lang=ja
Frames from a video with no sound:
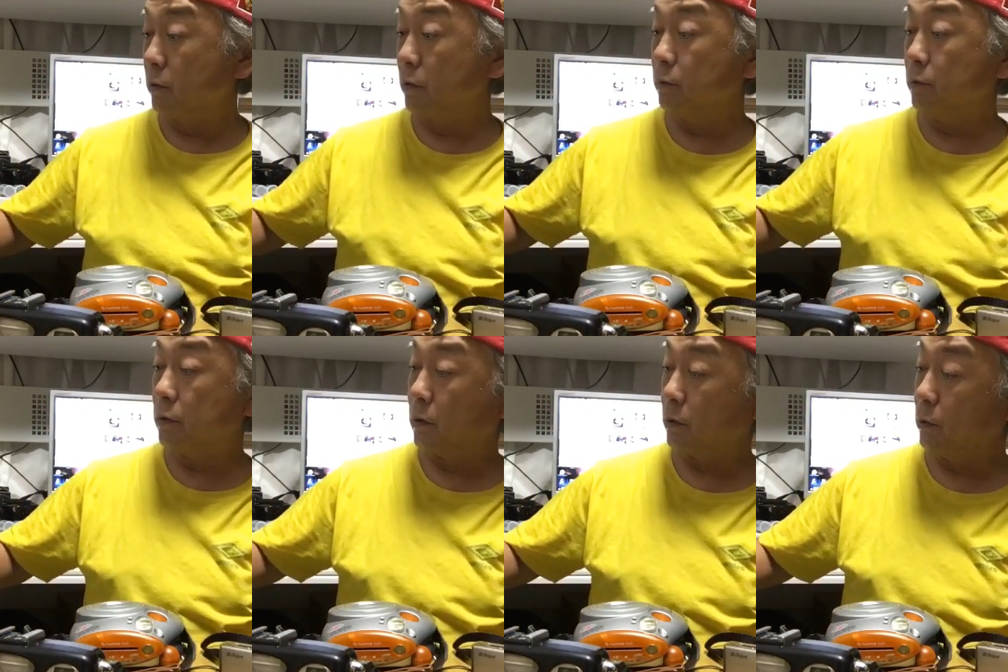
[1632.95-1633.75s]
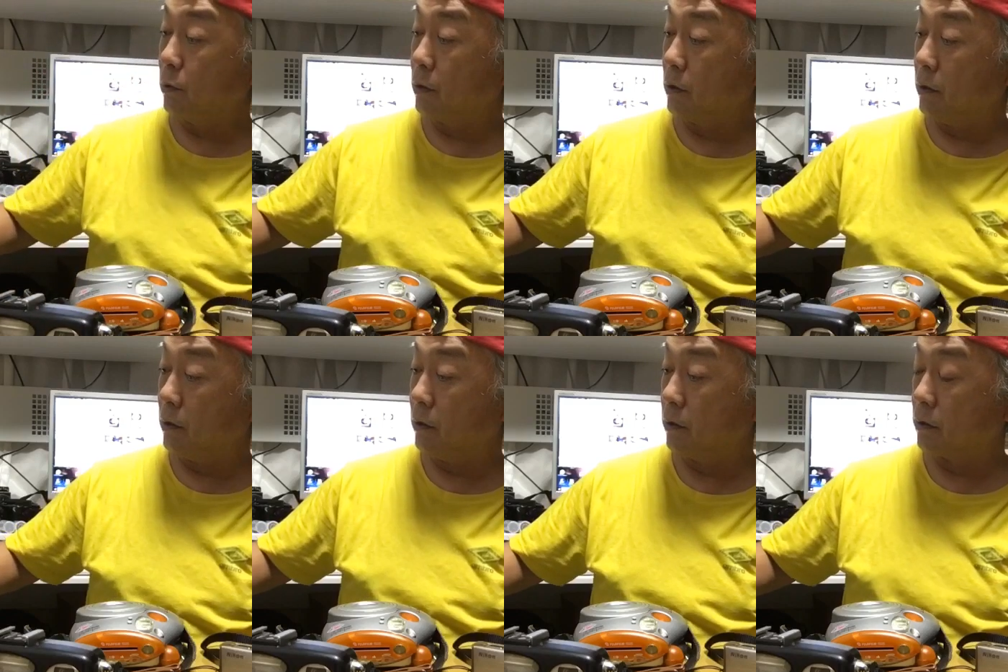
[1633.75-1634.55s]
これもね、トキナ、
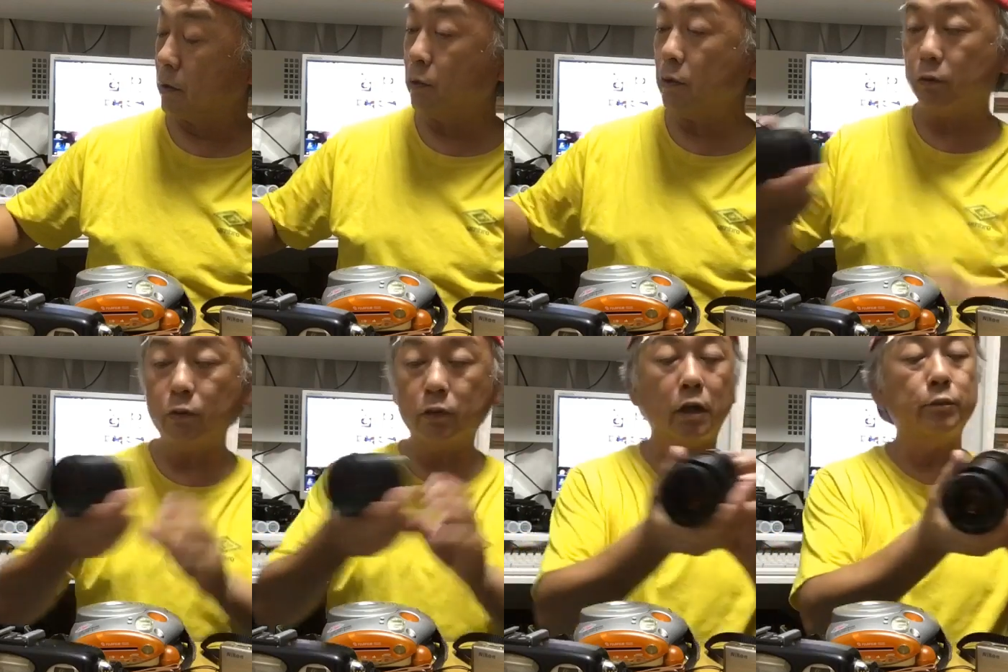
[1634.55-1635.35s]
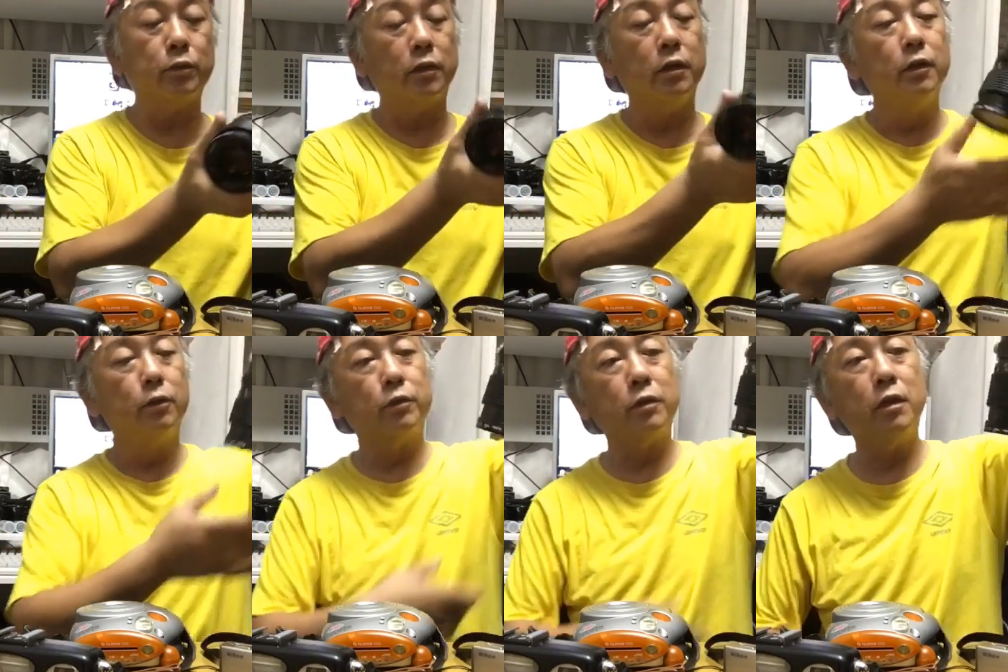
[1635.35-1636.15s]
じゃあこれは、これタムロンだ。
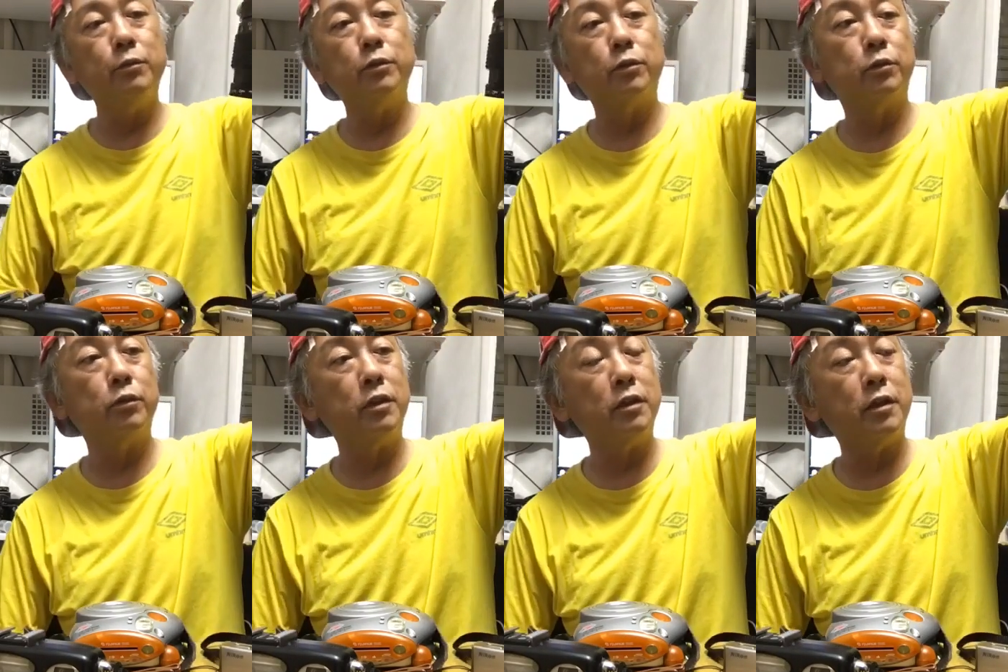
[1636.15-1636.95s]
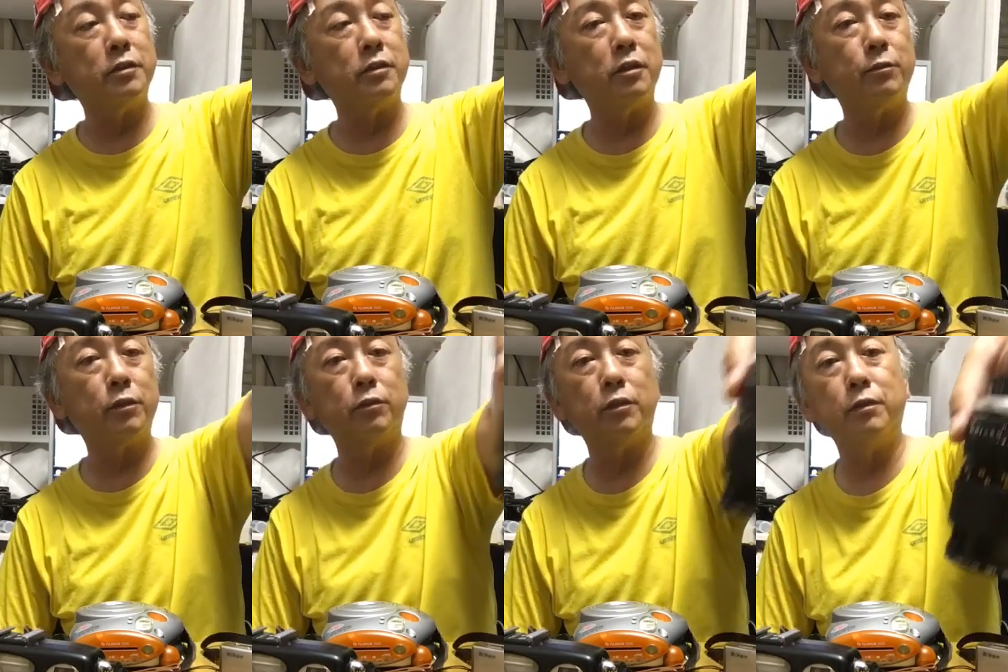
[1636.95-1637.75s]
これタムロンの2870
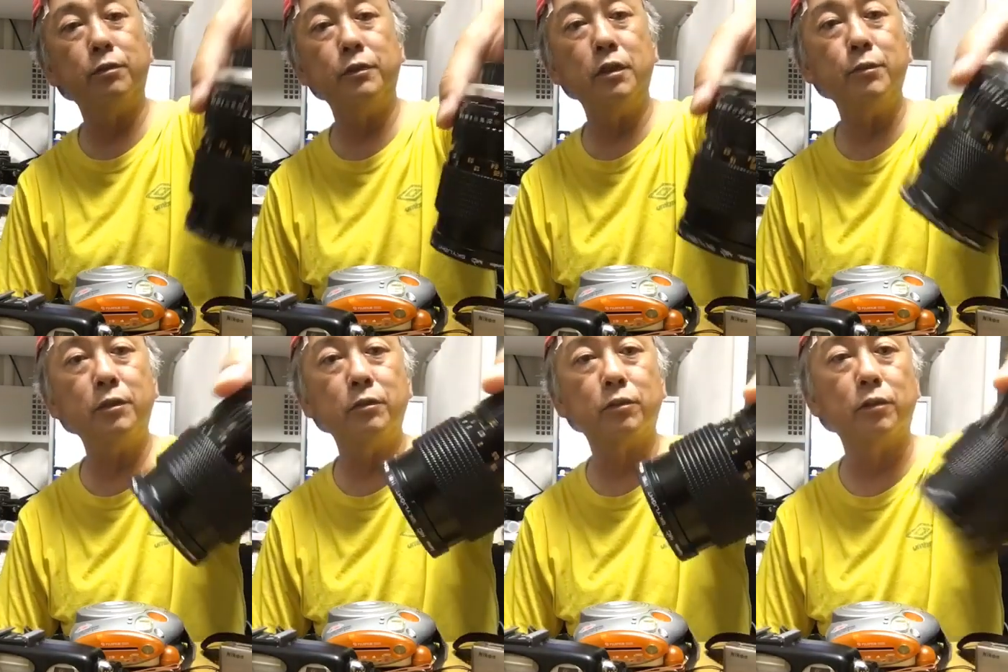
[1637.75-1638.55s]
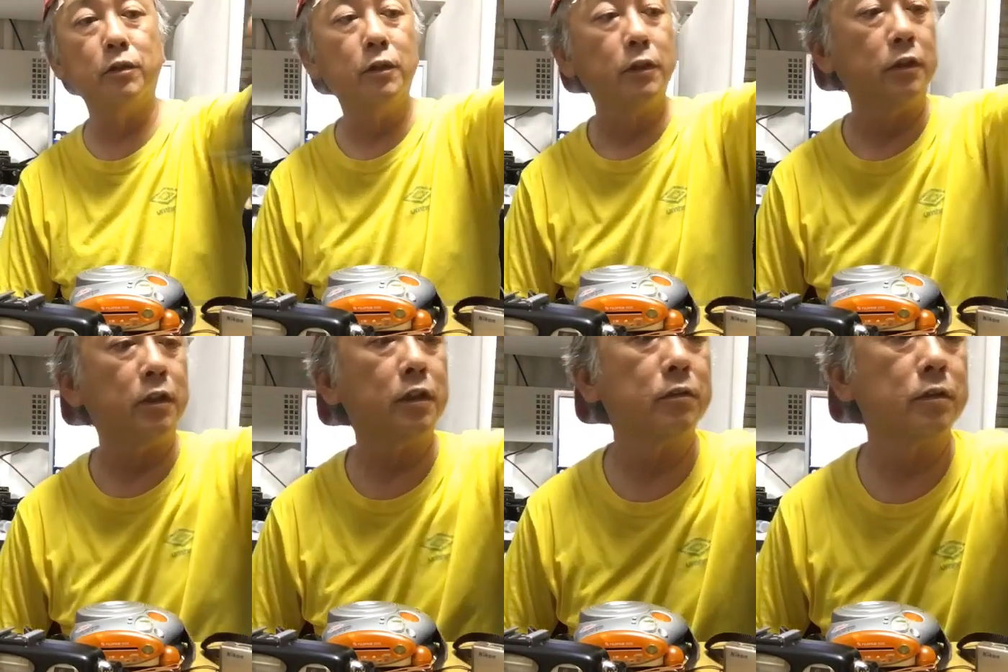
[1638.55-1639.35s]
の FD マウント
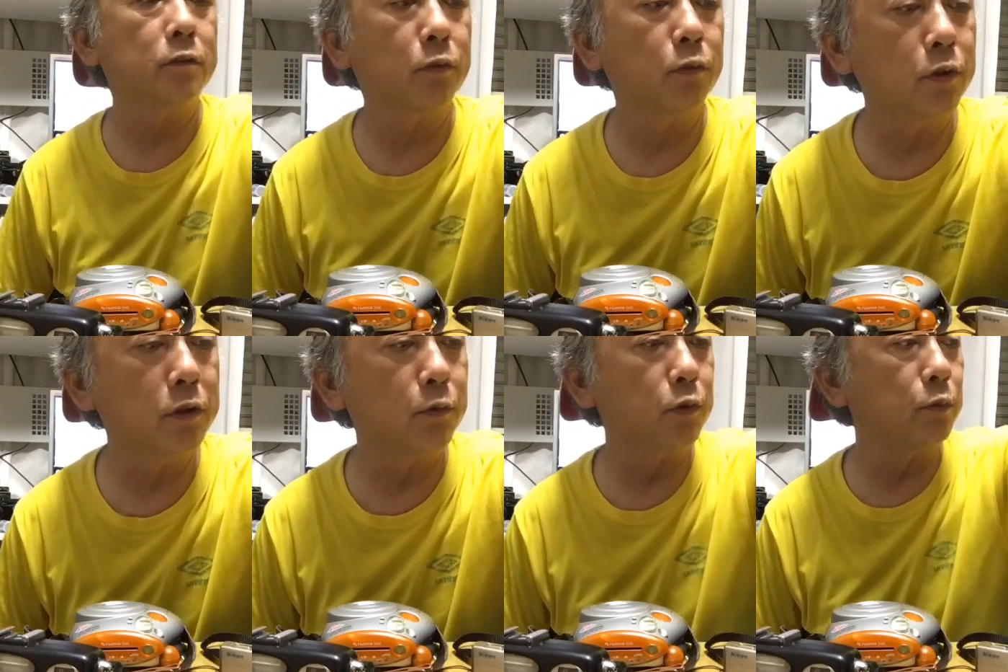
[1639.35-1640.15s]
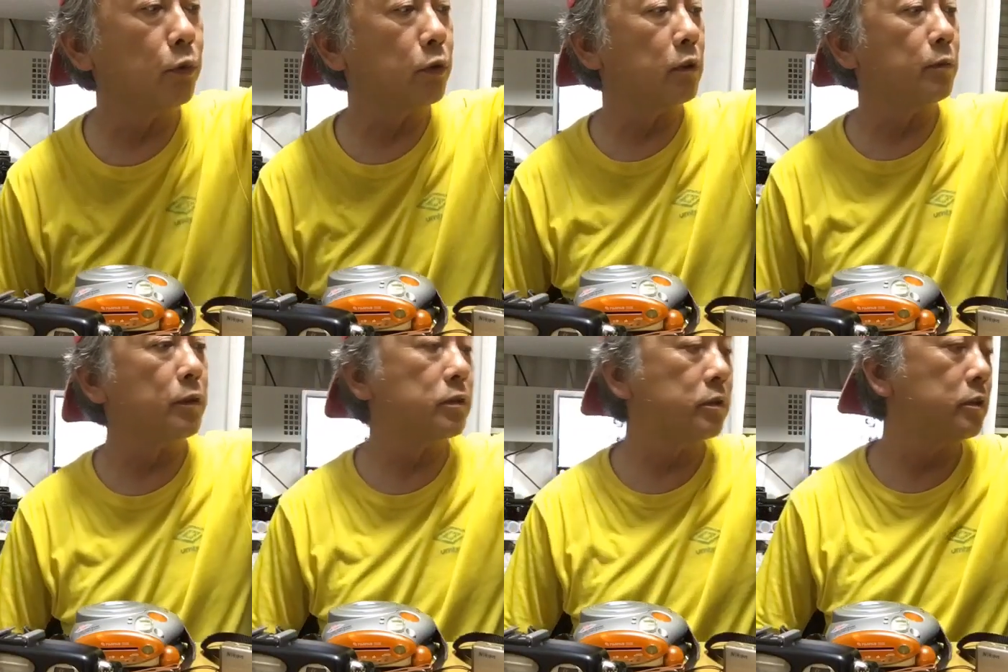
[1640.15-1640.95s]
になるんですけど、こいつも曇って
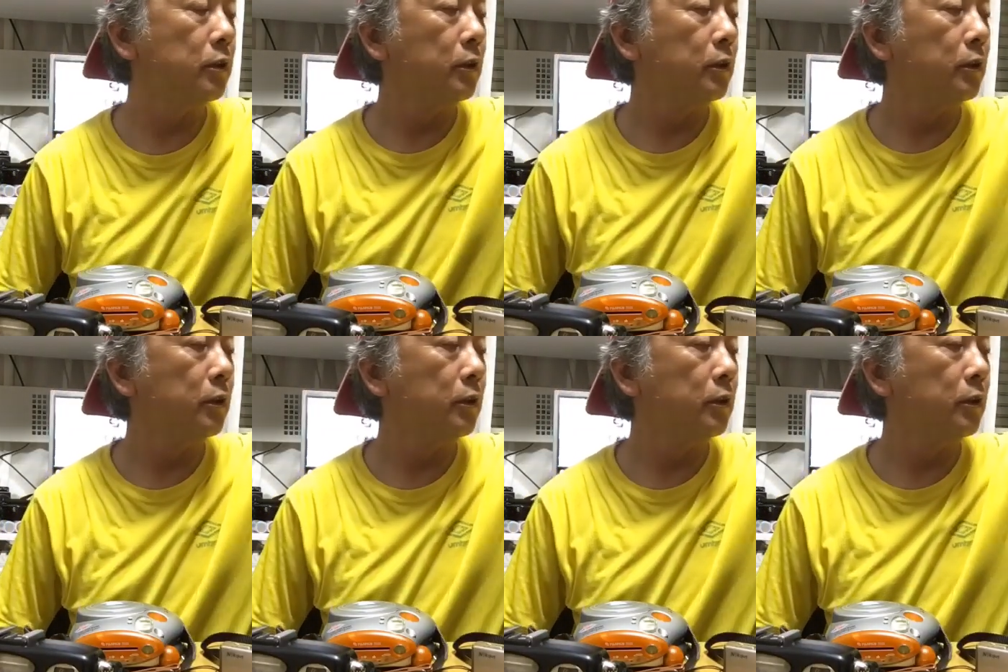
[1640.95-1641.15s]
ます。